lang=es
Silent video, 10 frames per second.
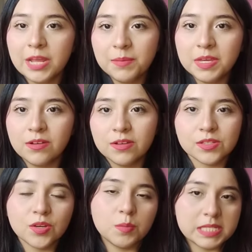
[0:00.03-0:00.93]
Hola
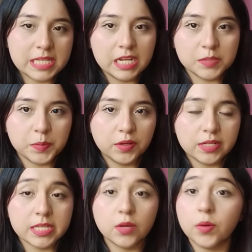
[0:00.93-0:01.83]
amigos, ¿cómo están? Espero
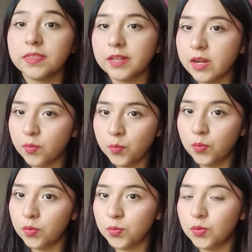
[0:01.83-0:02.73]
que se encuentren
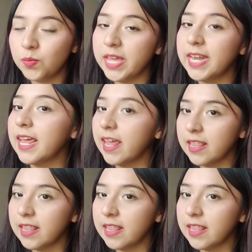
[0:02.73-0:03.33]
muy muy bien.